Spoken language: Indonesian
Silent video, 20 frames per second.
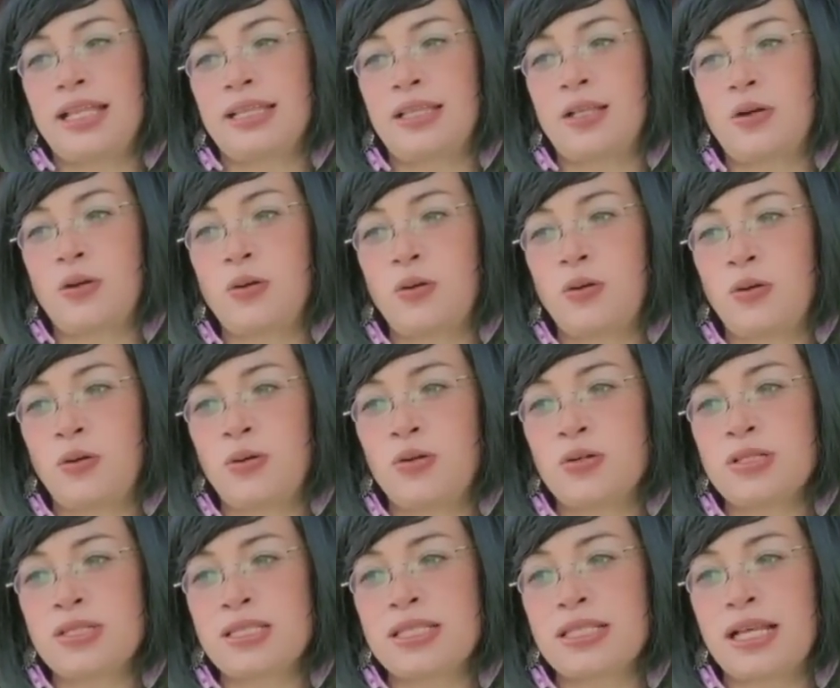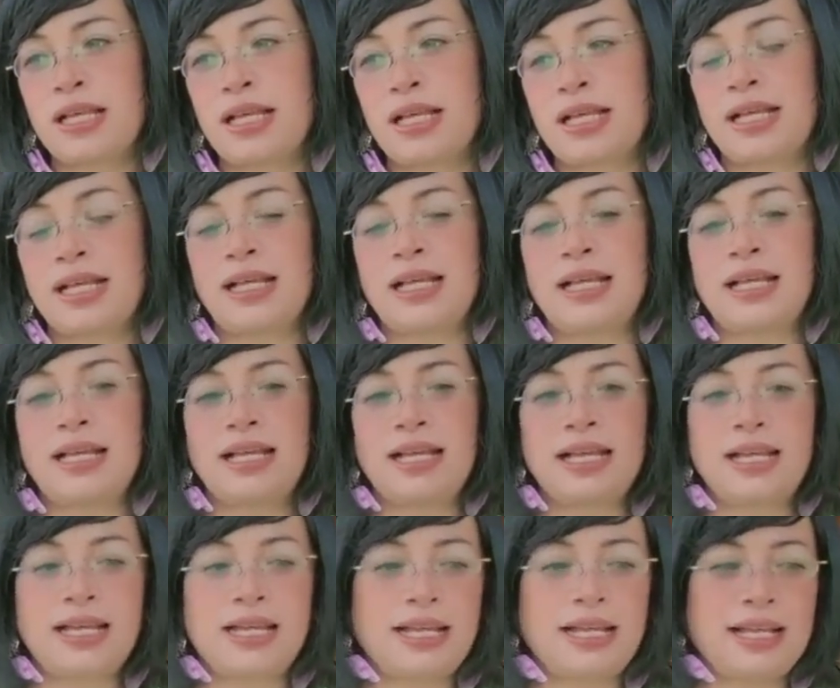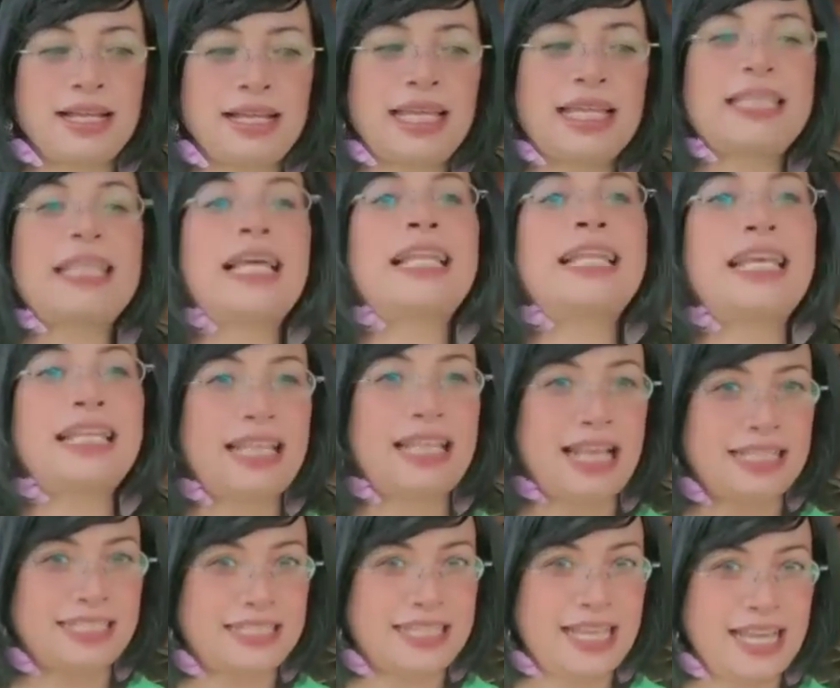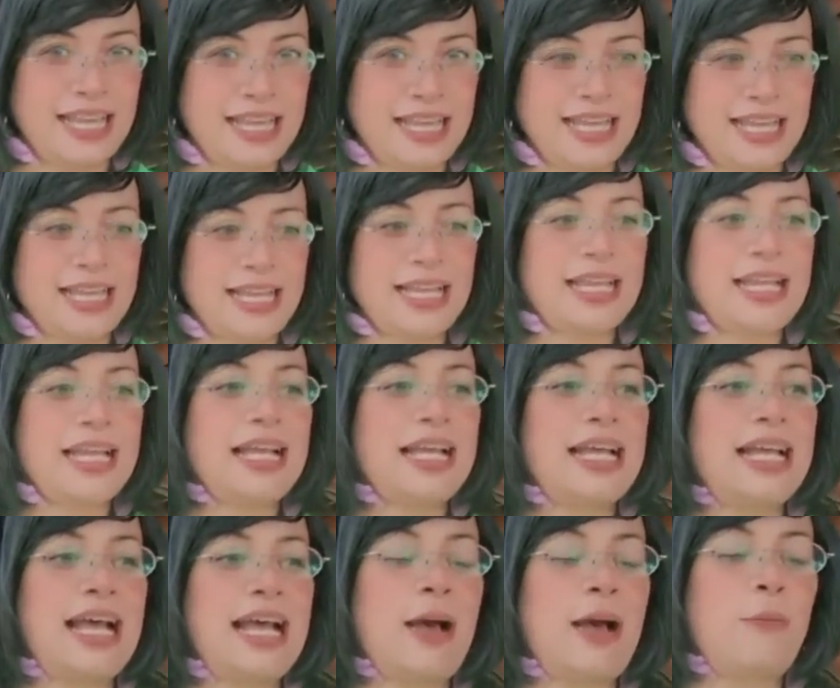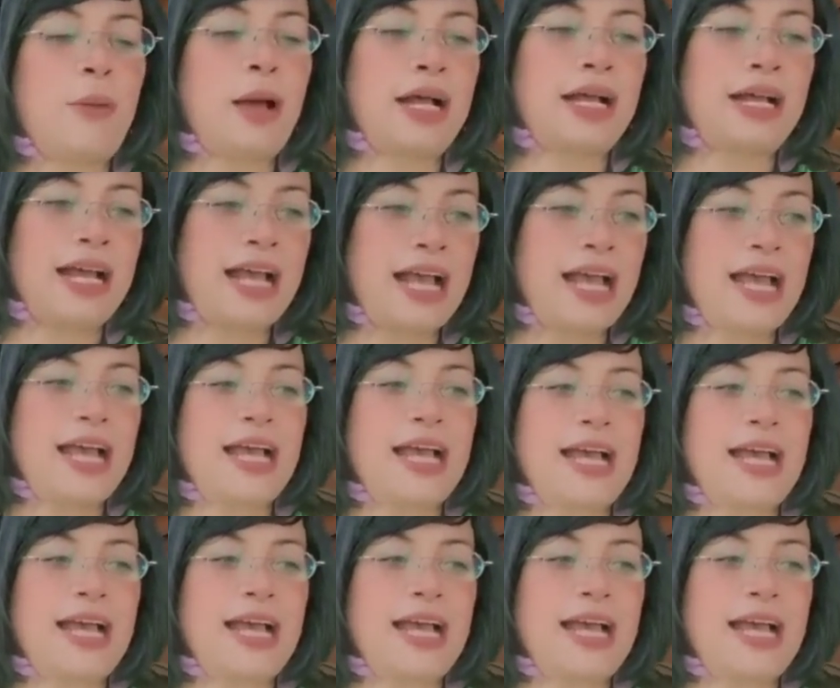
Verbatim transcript: Terus kita lihat aja apakah